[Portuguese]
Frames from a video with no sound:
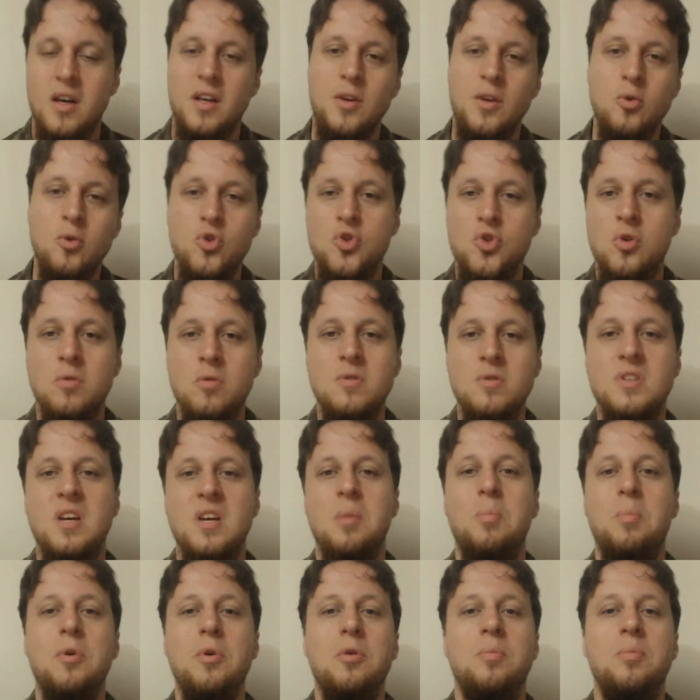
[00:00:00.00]
E o jogo se
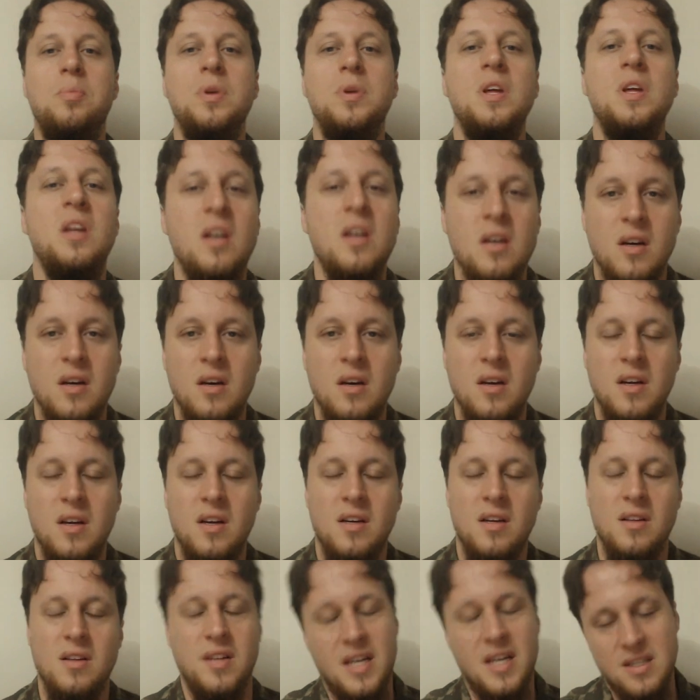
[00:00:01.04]
apropria
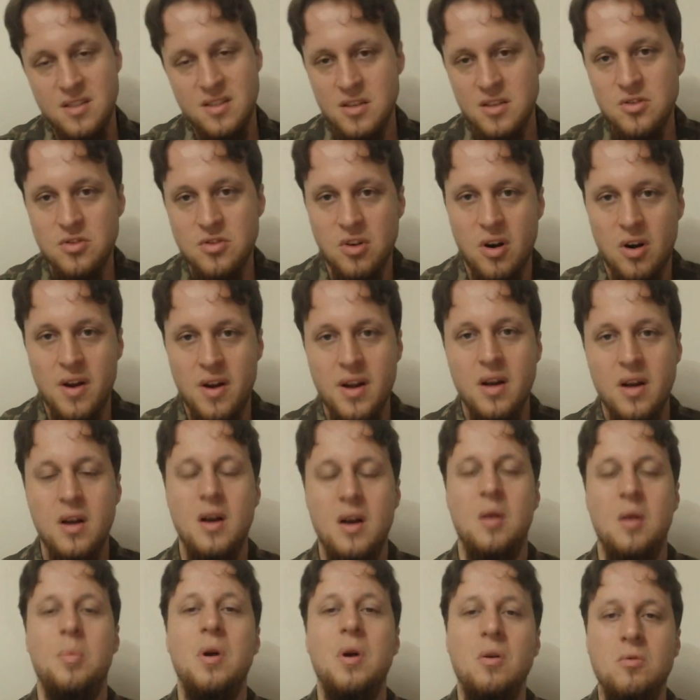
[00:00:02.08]
dessa história
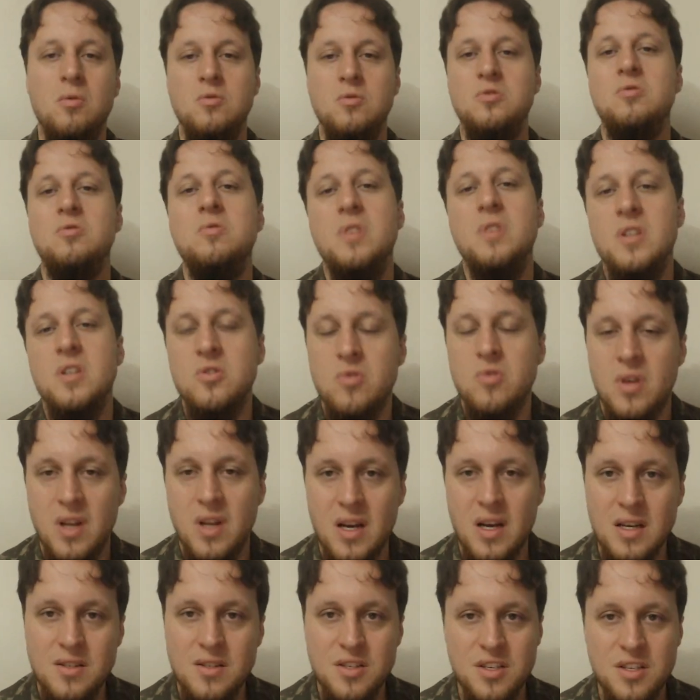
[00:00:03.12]
para construir a sua
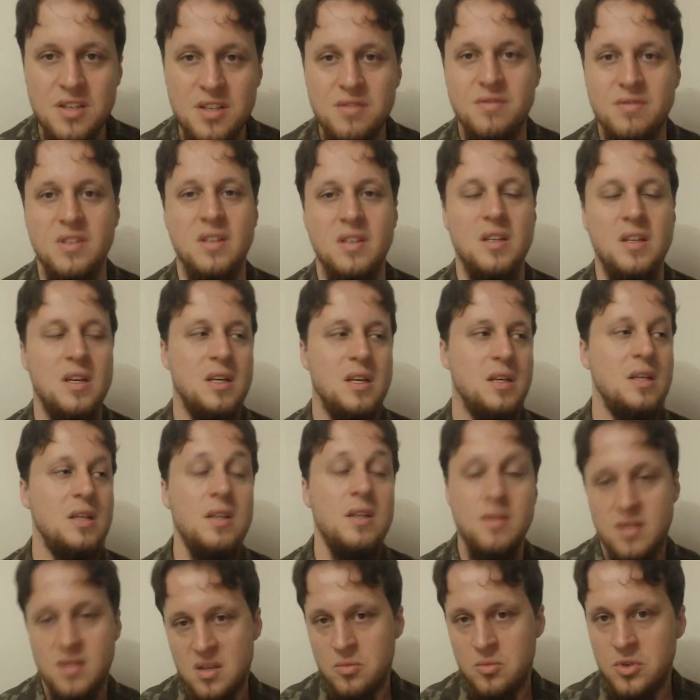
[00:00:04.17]
narrativa.
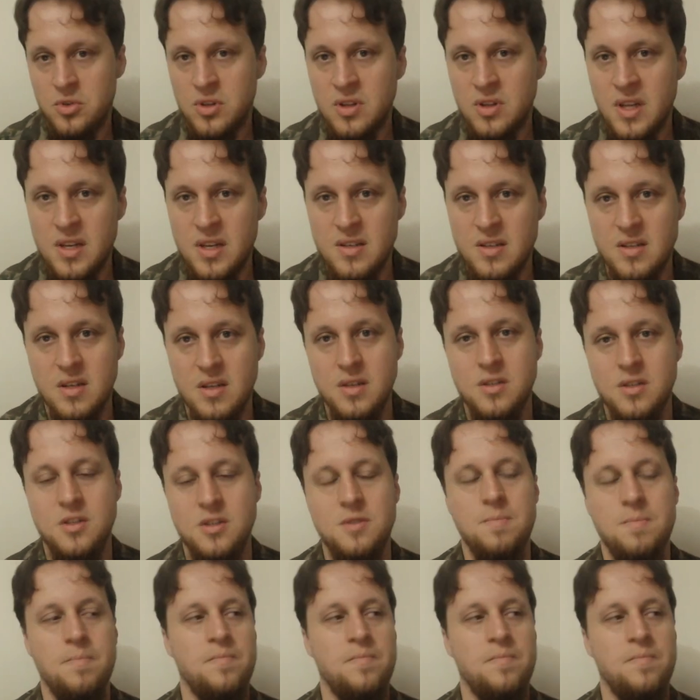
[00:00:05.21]
E isso é muito interessante.